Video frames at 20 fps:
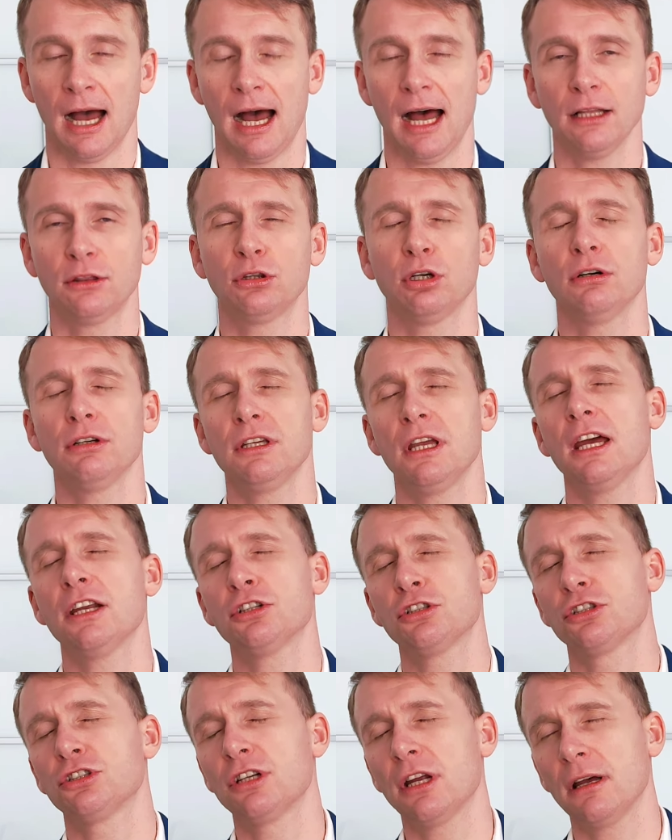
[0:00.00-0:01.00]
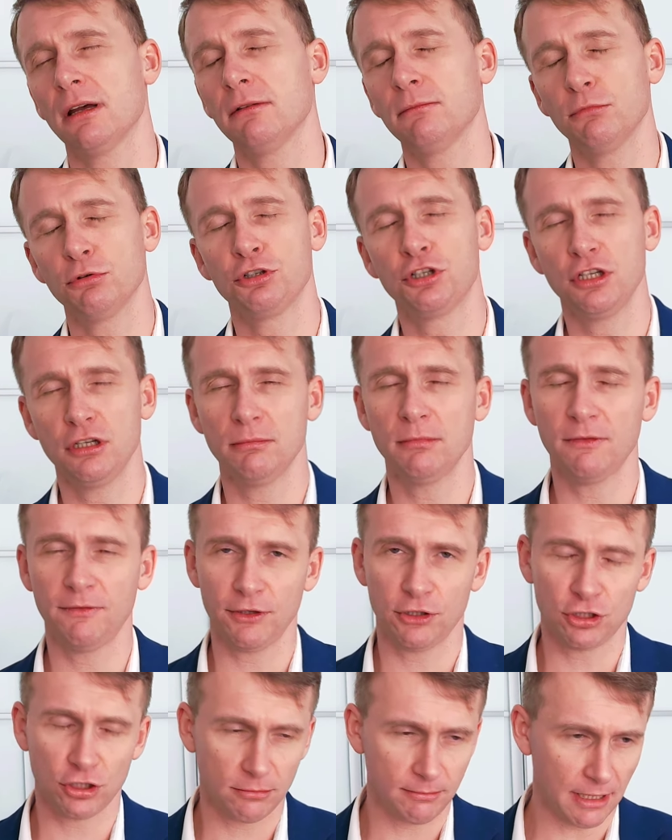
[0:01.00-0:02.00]
A to jeszcze musimy
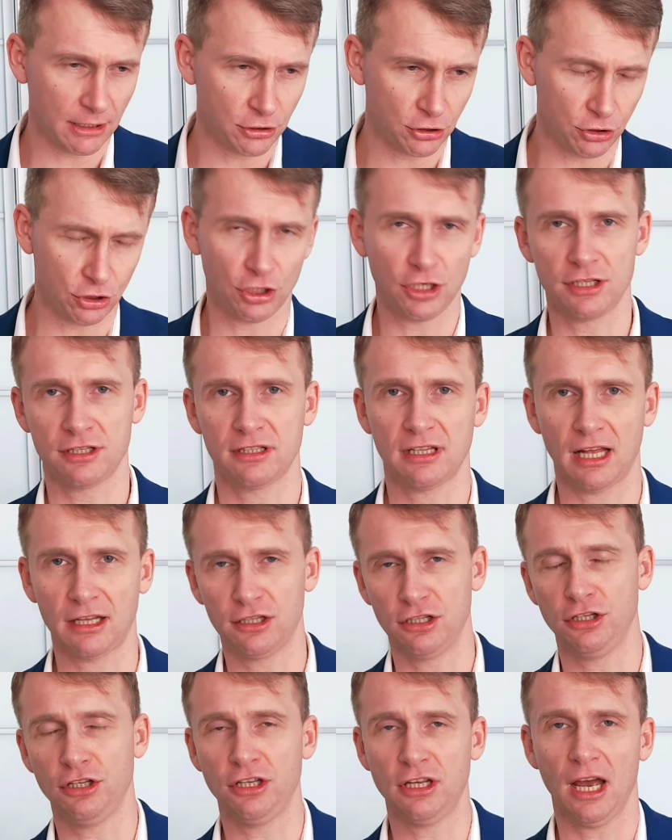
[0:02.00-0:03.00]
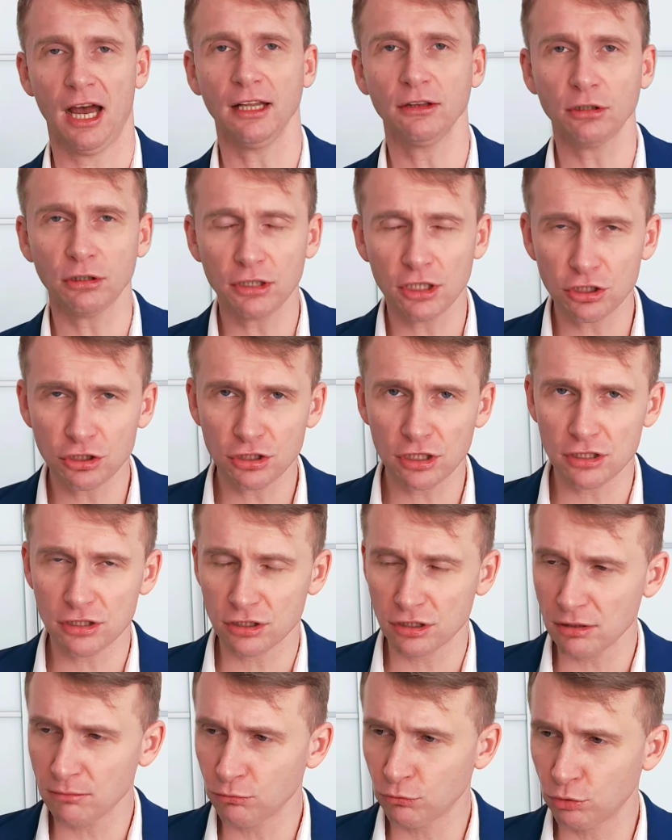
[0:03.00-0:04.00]
wytrzymać 300 dni, a to jeszcze z
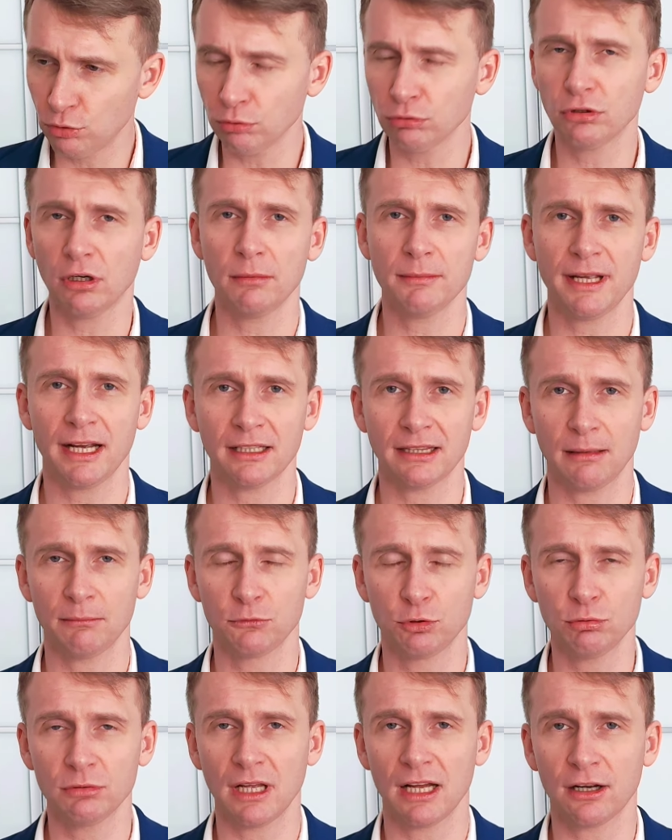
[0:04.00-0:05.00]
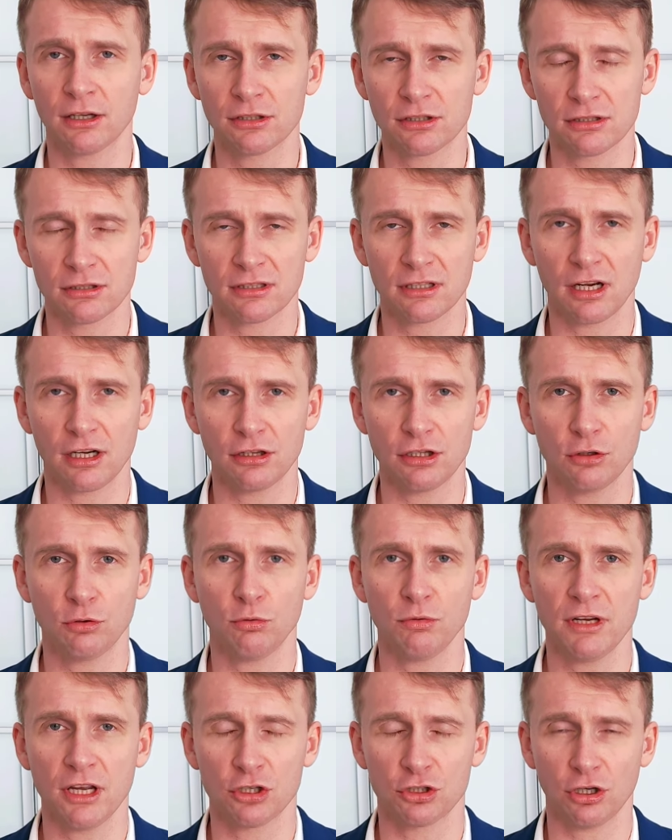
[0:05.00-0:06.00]
tym Dudą, jak tam Duda
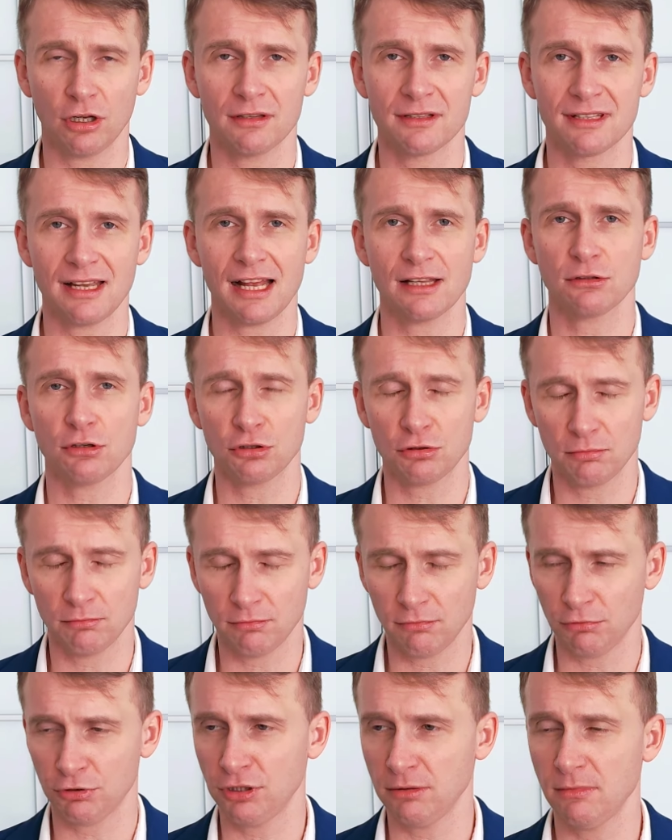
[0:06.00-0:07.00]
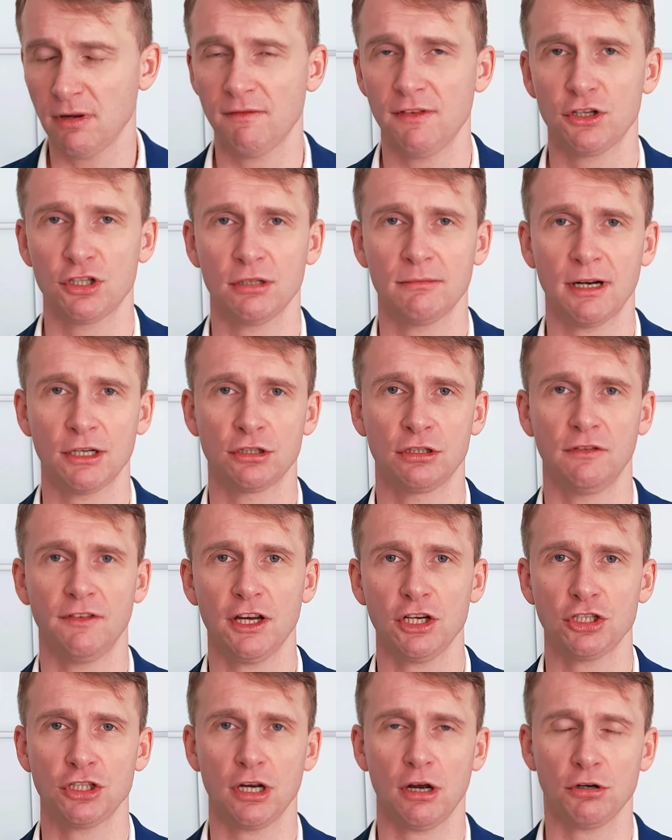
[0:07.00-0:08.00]
skrytykuje rząd za coś, musimy wytrzymać
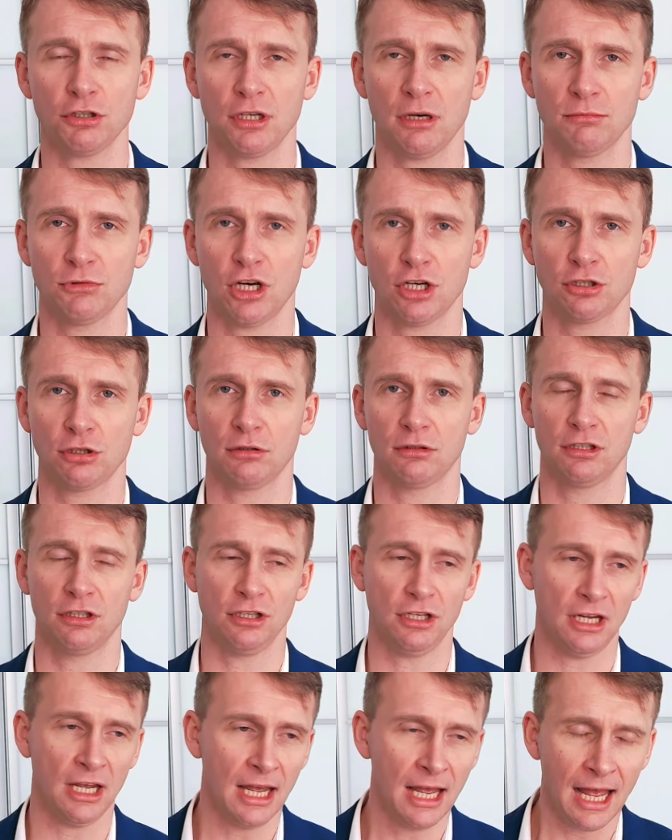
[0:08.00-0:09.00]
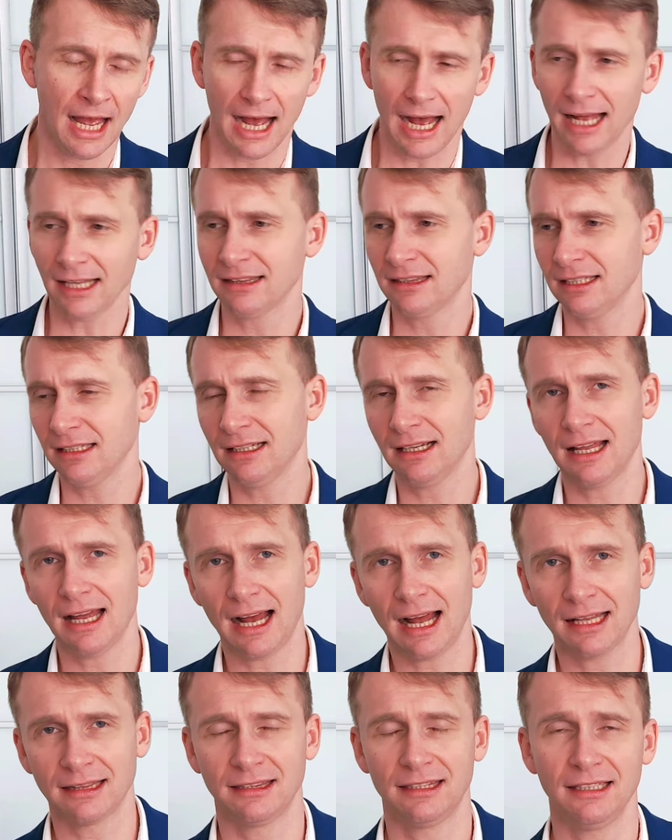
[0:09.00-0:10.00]
280 dni, a
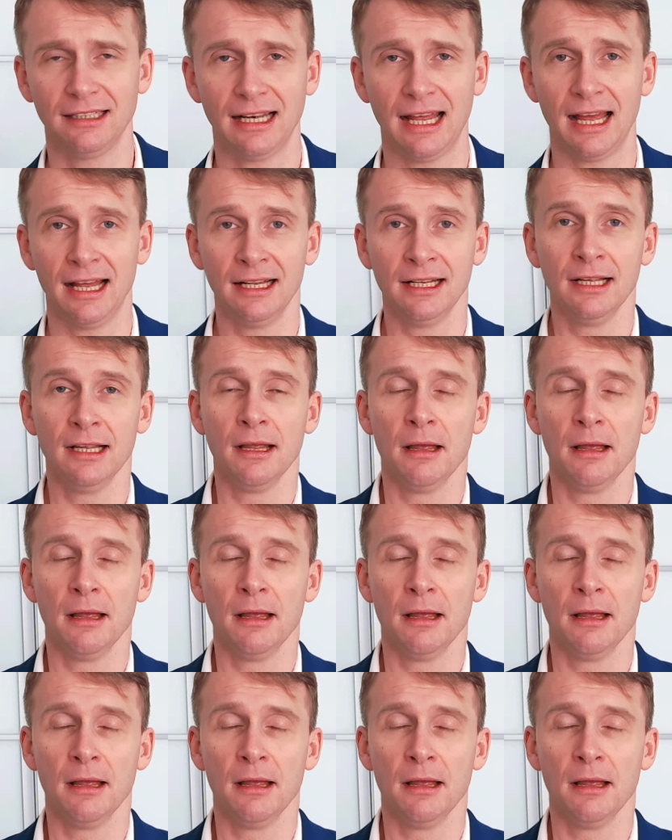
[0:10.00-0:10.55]
tyle, a tyle.